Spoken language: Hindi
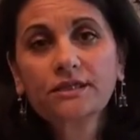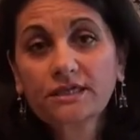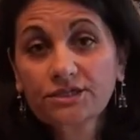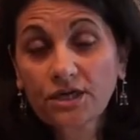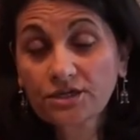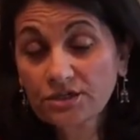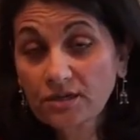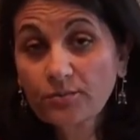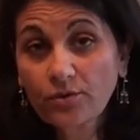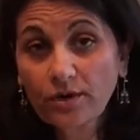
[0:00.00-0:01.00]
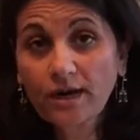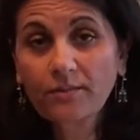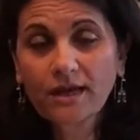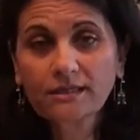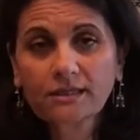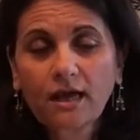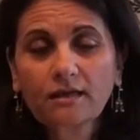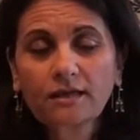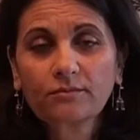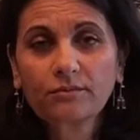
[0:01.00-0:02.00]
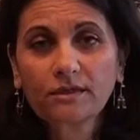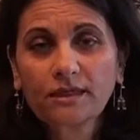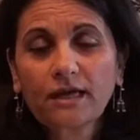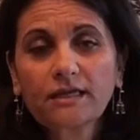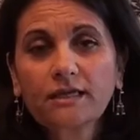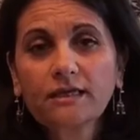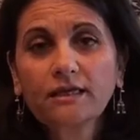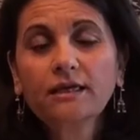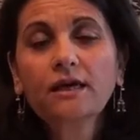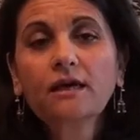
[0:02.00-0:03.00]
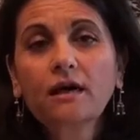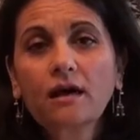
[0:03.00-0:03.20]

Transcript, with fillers: ये स्ट्रक्चरल प्रोग्राम है ताकि यानी कि